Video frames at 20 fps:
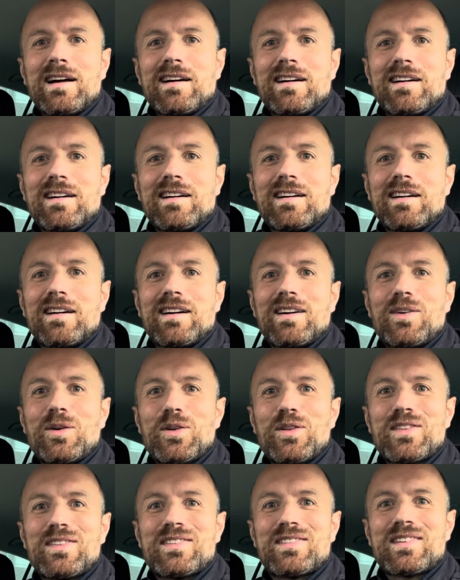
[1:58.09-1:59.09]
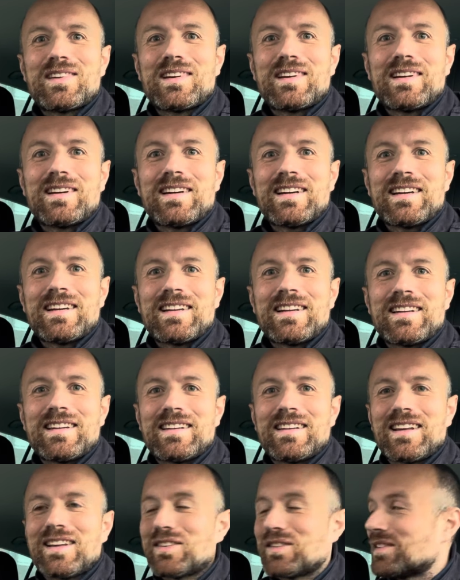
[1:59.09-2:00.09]
Äh, und äh,
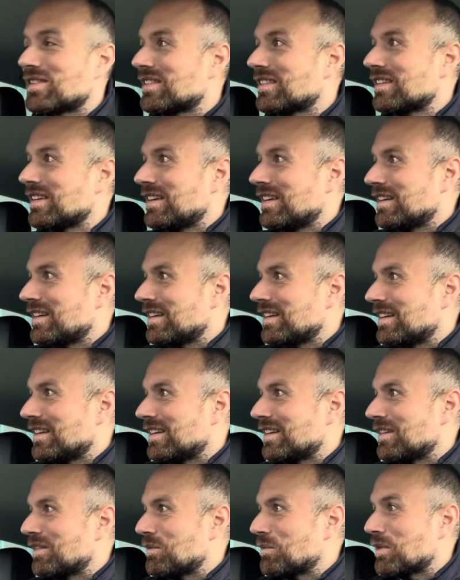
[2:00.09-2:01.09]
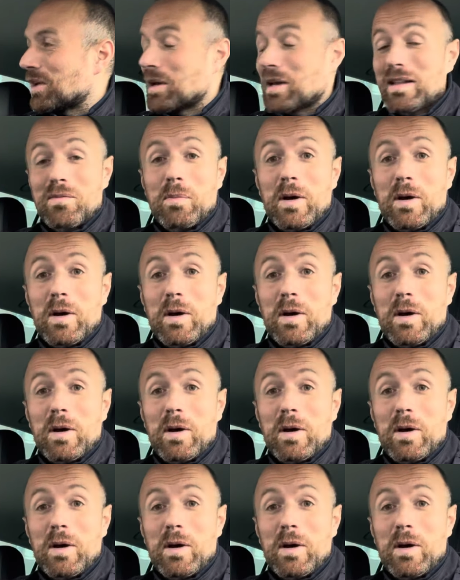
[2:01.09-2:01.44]
dass äh, wir jetzt